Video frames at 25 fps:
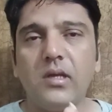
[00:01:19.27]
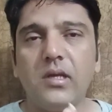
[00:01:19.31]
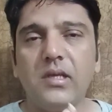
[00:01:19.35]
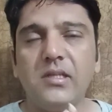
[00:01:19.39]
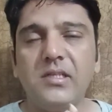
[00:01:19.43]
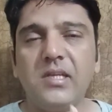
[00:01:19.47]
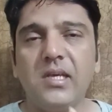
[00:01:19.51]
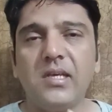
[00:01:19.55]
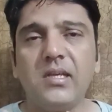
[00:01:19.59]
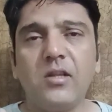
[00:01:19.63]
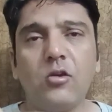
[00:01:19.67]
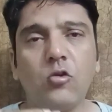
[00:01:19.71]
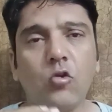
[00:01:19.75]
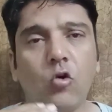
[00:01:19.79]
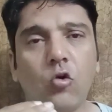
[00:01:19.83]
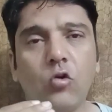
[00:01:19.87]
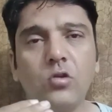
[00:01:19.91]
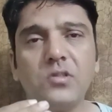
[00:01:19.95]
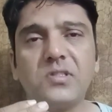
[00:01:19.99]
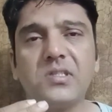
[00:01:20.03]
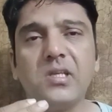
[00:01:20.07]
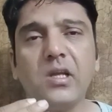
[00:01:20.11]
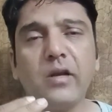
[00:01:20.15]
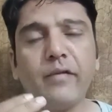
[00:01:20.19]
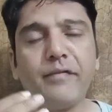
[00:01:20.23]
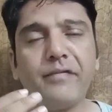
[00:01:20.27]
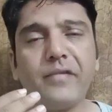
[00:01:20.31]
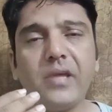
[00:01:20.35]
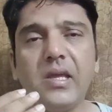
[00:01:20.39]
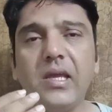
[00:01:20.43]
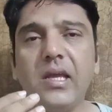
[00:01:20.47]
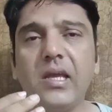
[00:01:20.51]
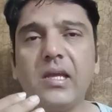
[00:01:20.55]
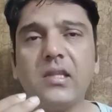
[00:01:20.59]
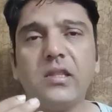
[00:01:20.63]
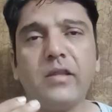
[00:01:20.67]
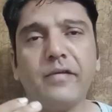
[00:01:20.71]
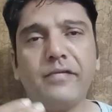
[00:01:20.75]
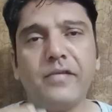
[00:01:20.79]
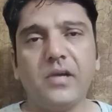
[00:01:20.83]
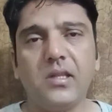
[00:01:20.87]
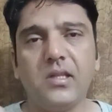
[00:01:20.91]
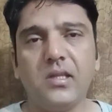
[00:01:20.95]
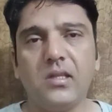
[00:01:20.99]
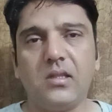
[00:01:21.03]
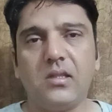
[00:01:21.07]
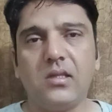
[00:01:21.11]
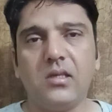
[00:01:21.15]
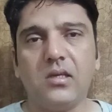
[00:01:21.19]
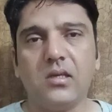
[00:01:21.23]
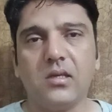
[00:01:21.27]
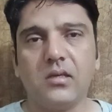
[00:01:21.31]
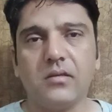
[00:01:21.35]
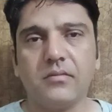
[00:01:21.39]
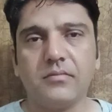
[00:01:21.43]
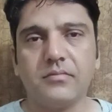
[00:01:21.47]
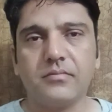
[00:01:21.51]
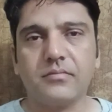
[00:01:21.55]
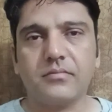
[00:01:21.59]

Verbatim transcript: ये लोन सिर्फ एक दफ़ा देती हैं